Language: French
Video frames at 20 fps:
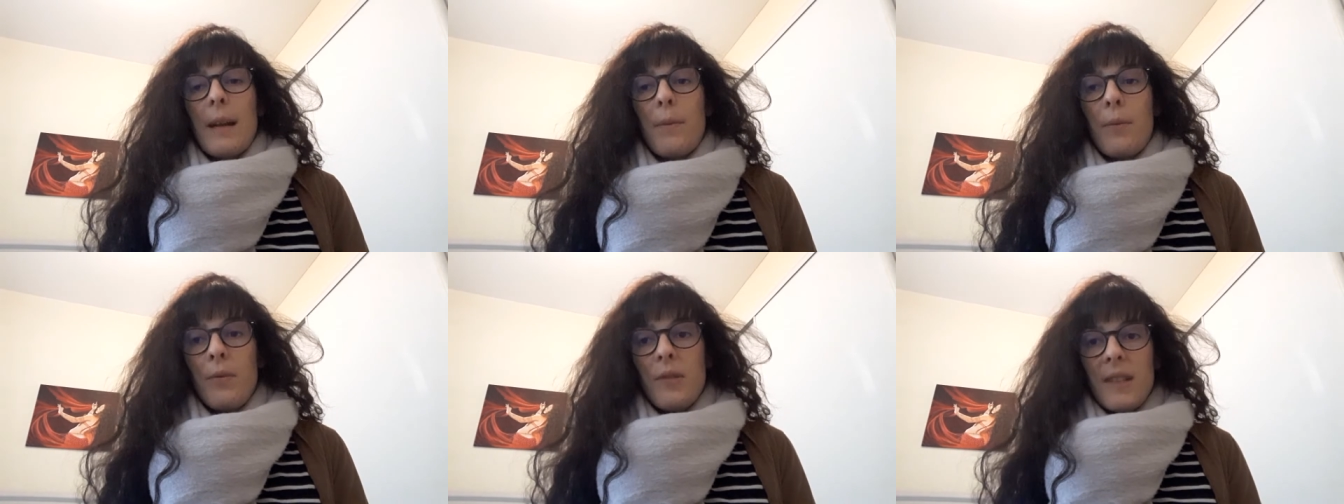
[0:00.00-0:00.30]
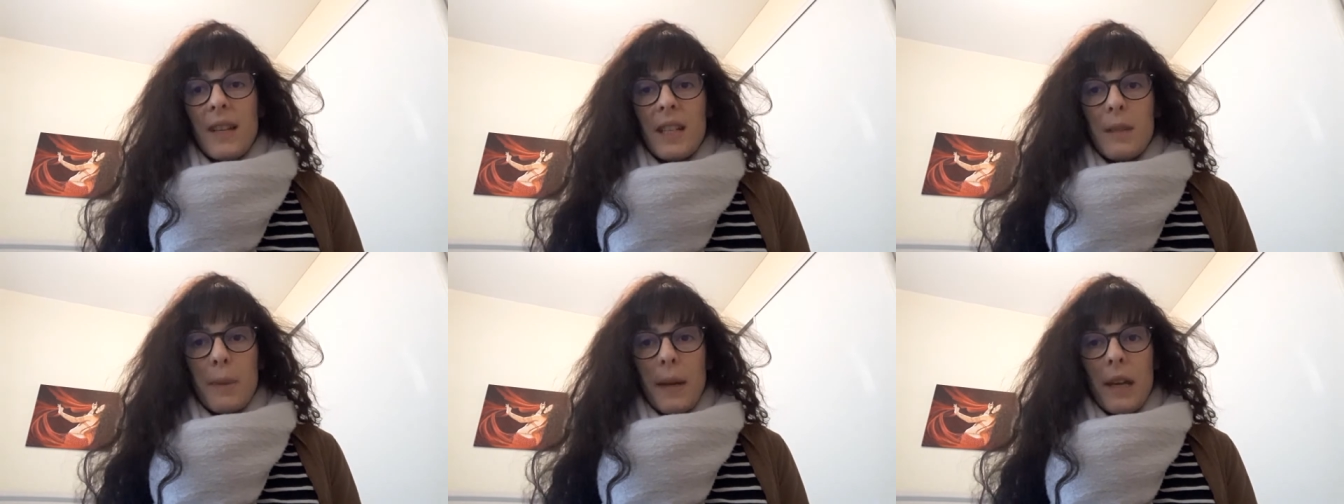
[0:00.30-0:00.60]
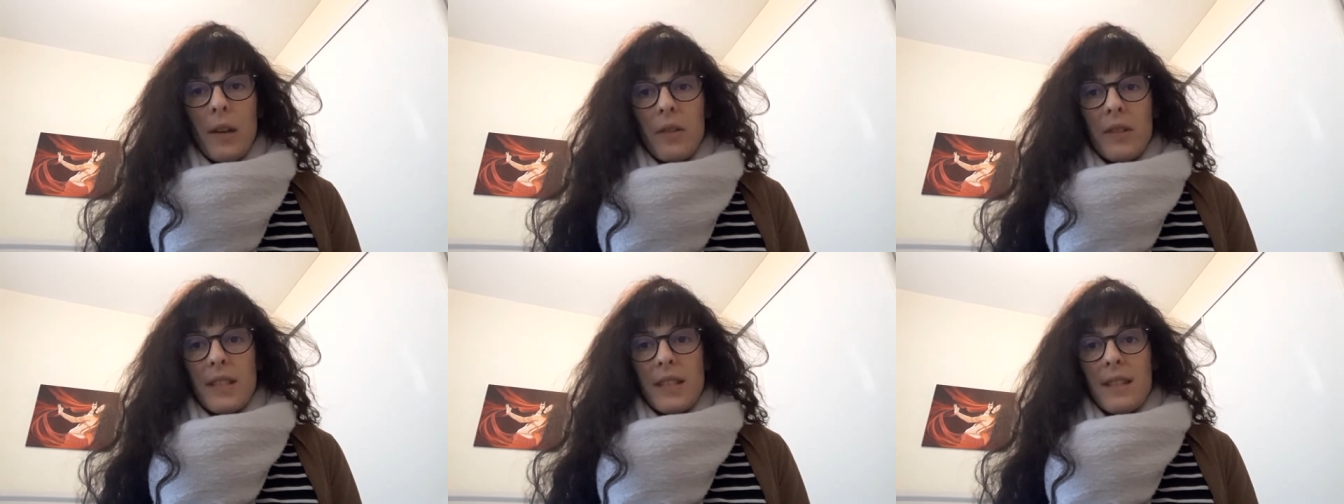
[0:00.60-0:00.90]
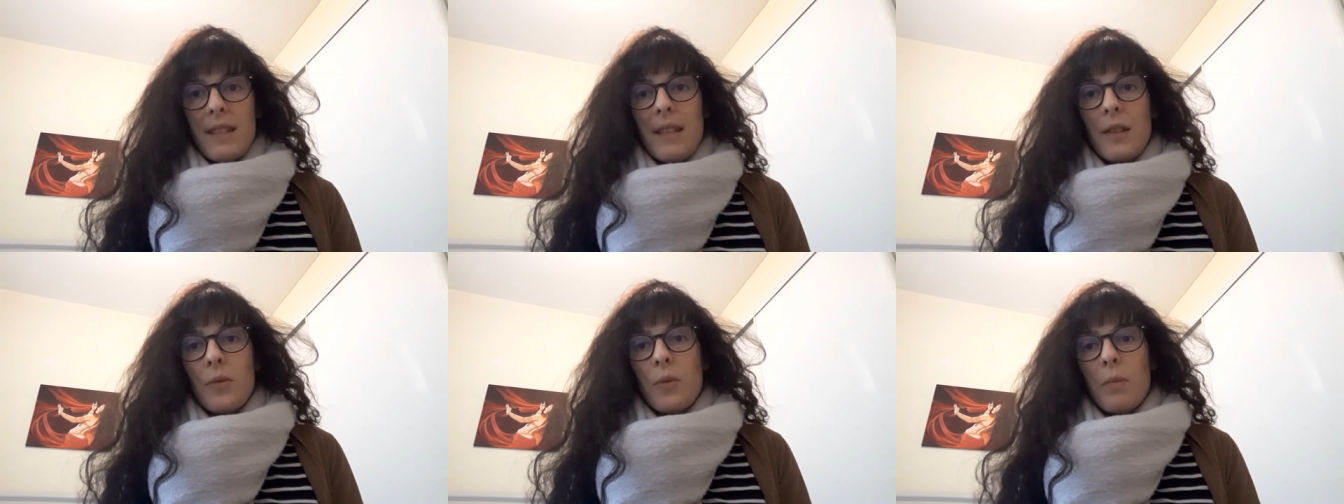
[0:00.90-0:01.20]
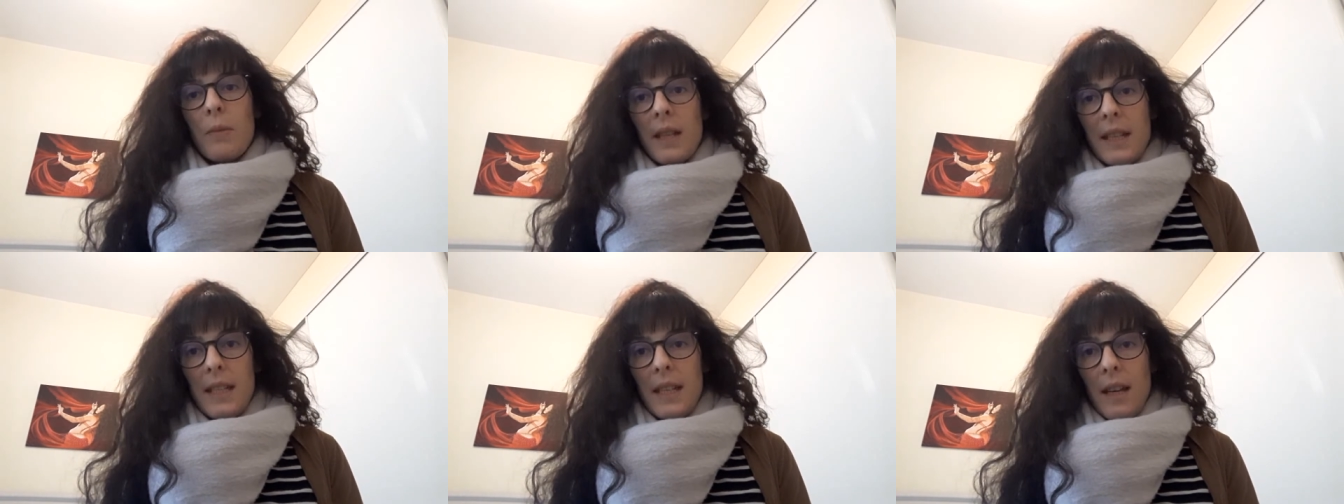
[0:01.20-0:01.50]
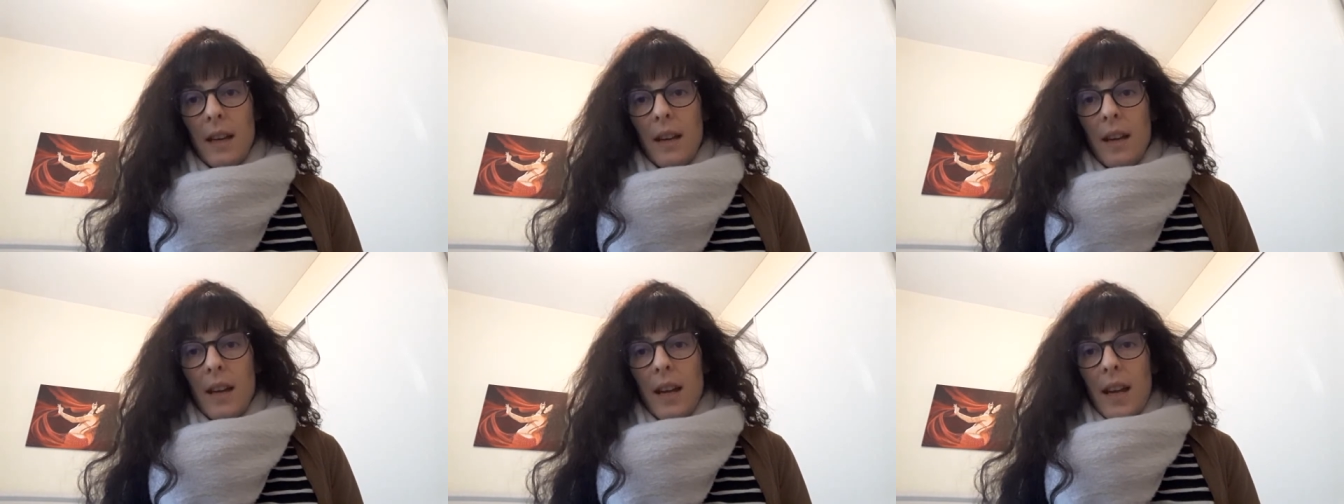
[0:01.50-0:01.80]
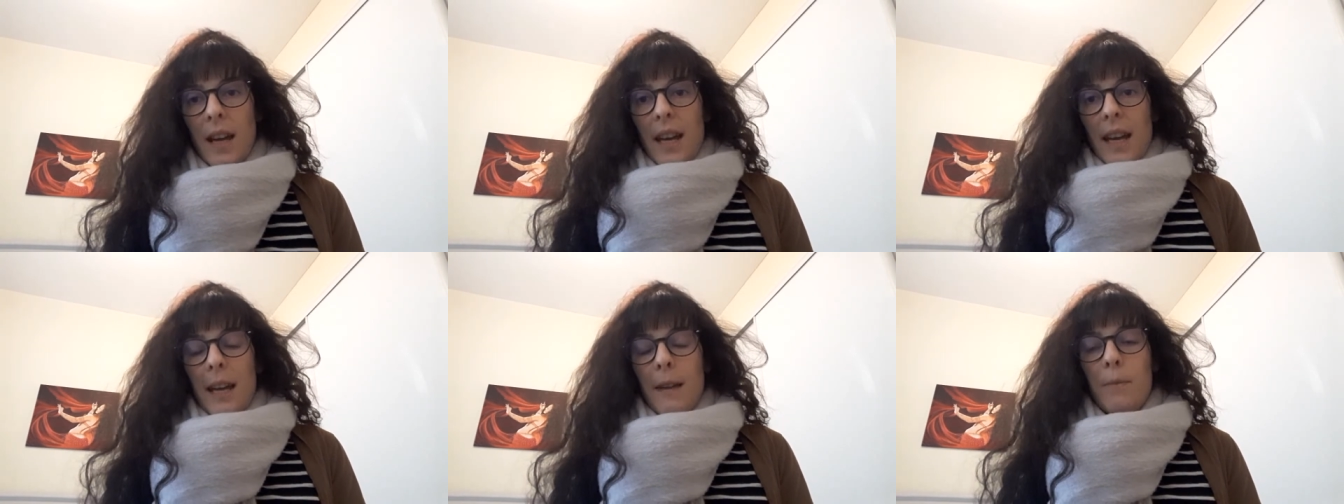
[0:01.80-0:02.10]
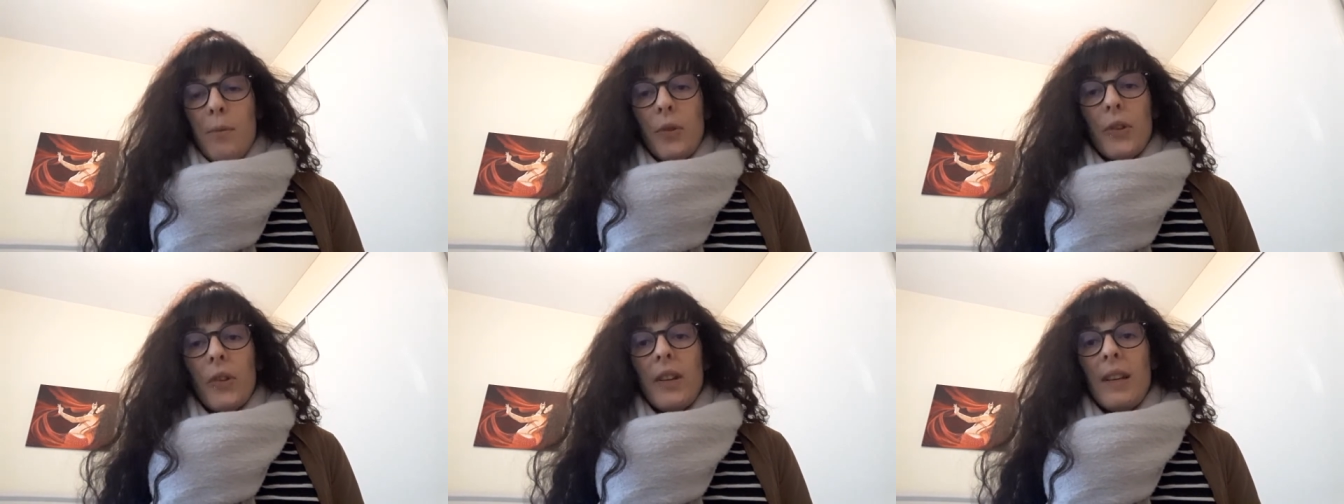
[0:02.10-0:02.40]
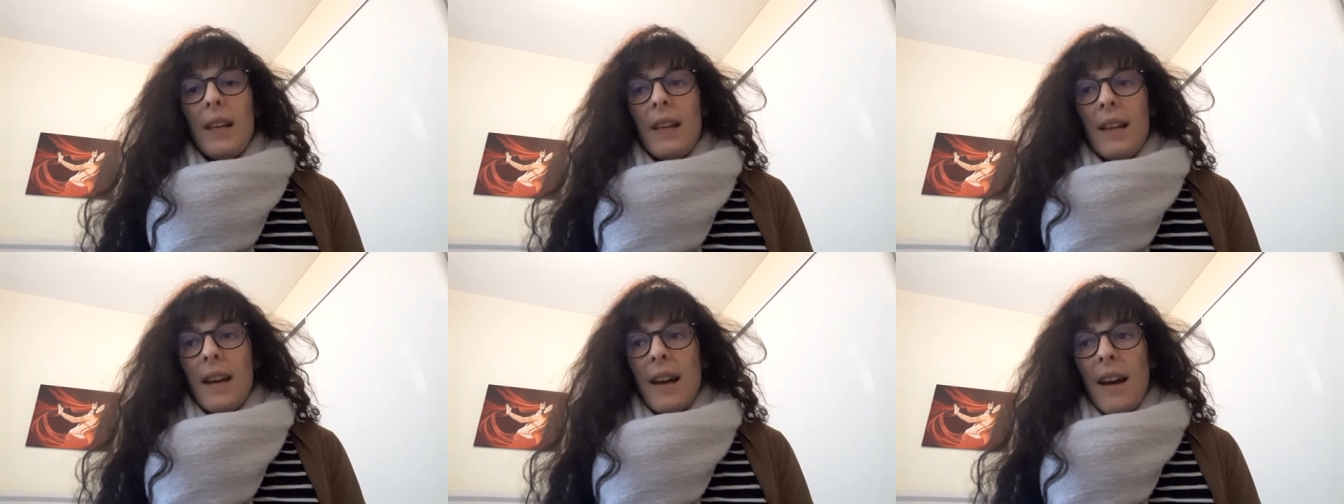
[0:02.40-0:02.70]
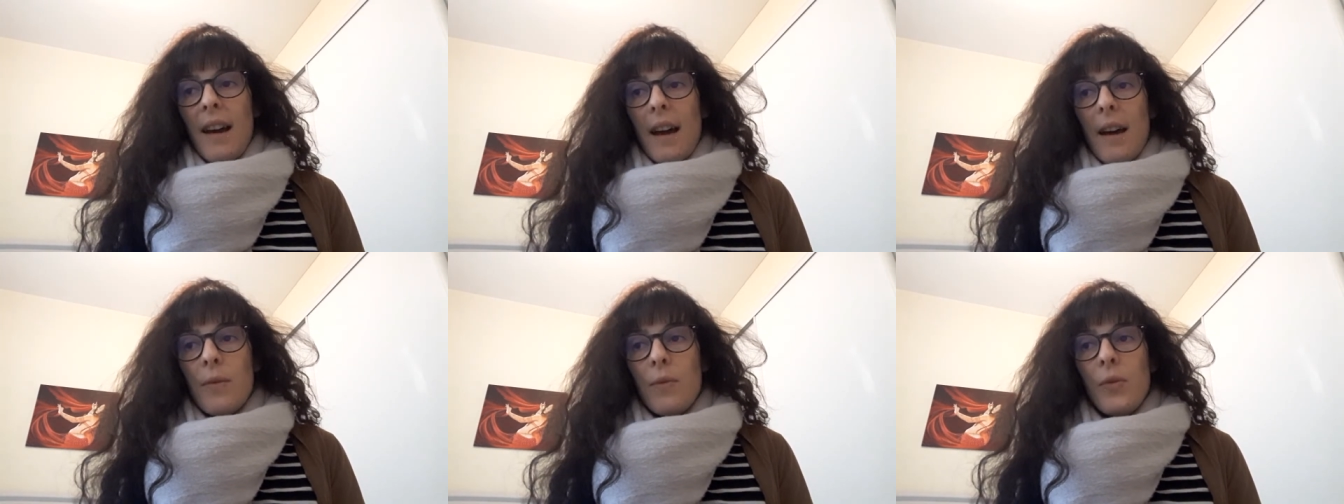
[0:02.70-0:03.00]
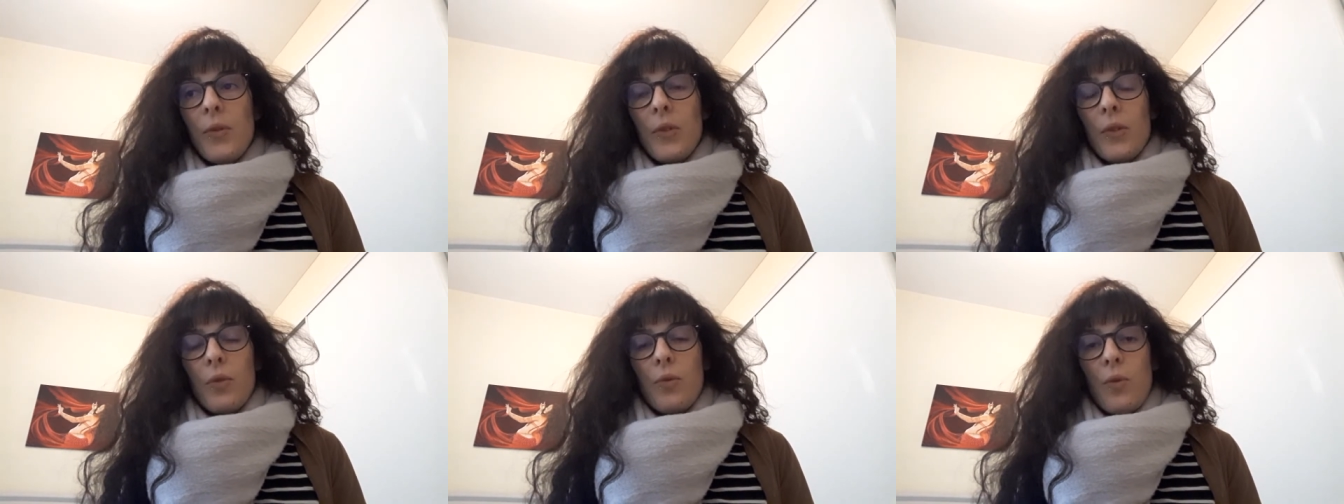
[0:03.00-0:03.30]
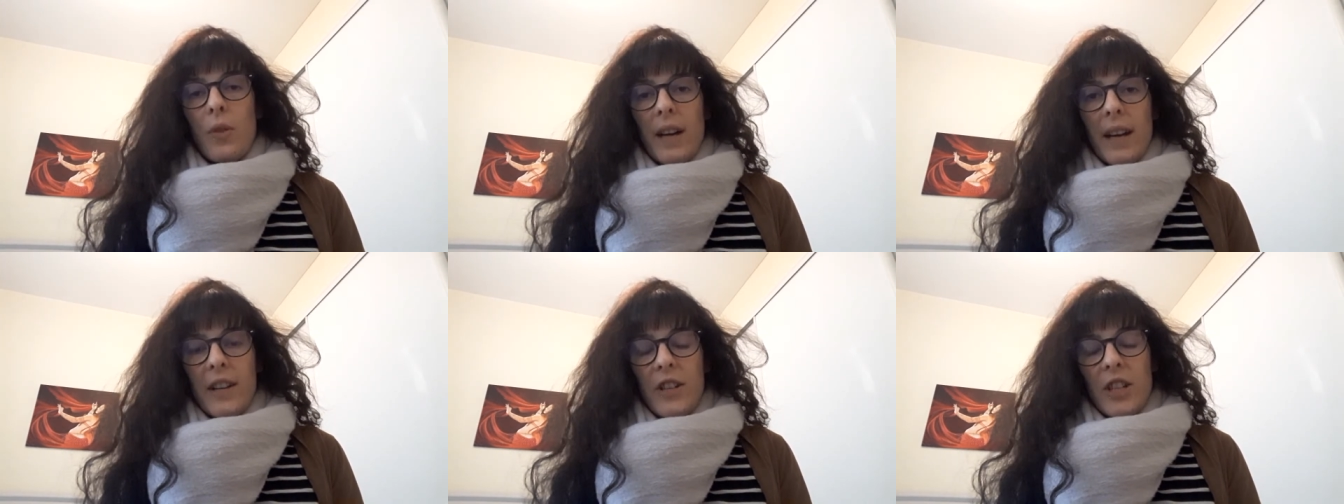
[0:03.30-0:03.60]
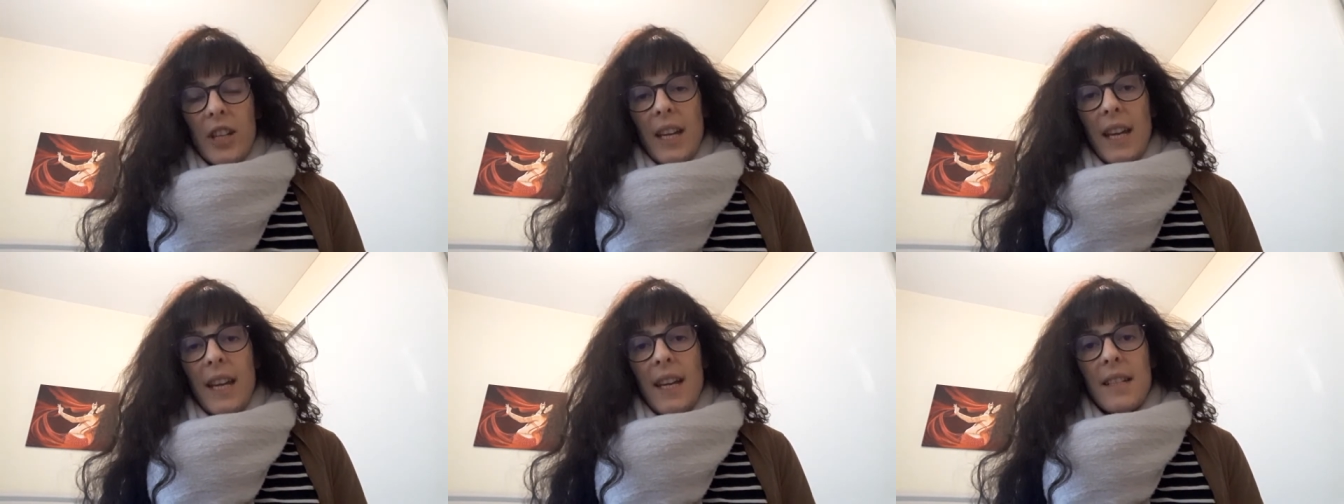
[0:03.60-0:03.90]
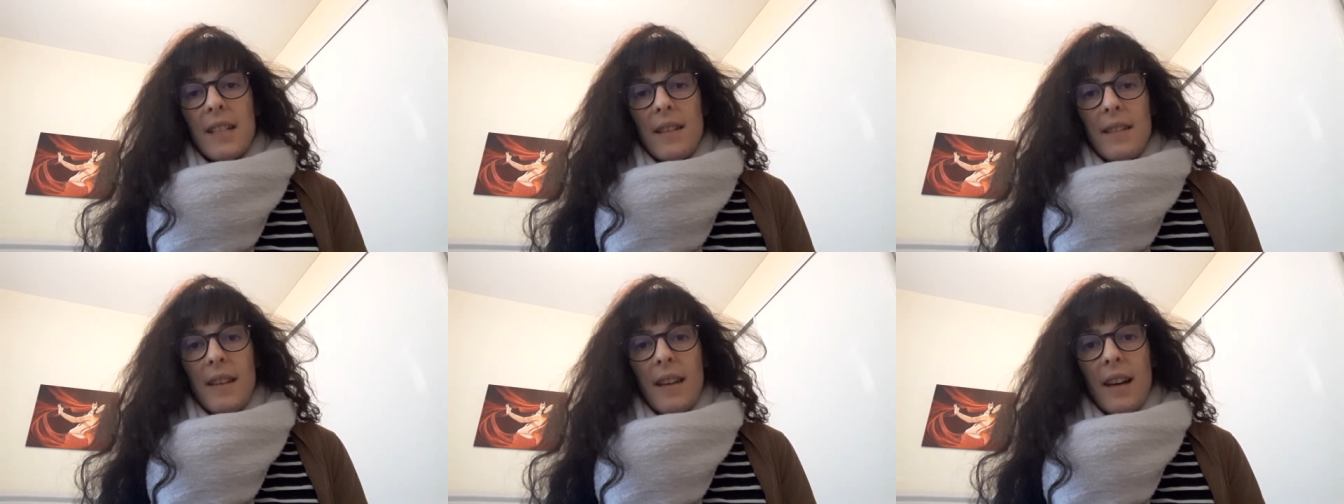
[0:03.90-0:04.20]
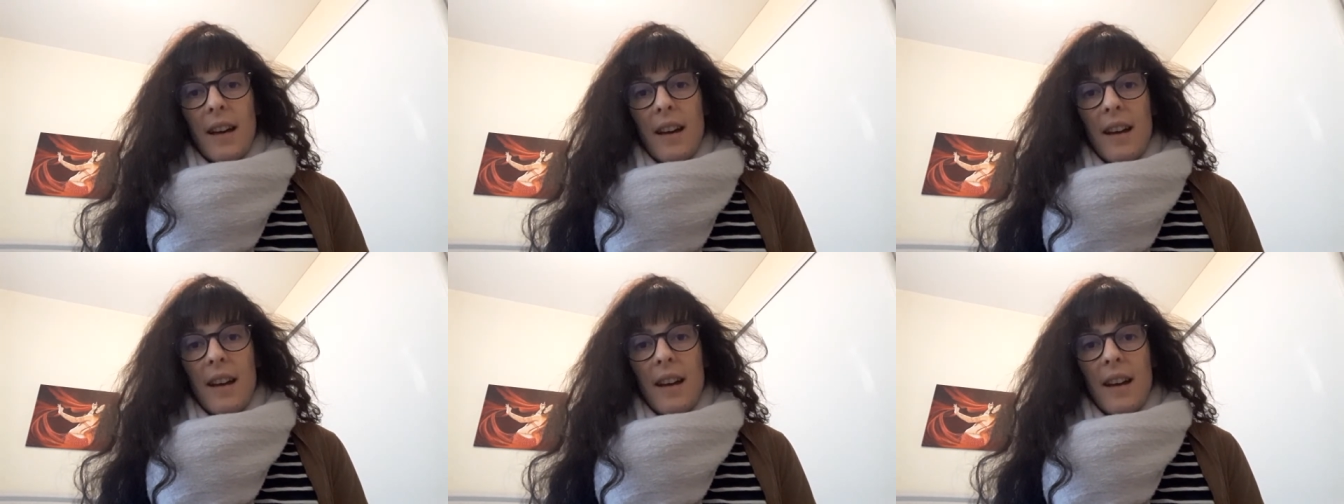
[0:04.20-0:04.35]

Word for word: il a plus d'expérience, c'est son métier, et pourtant il est là à vous encourager, etc.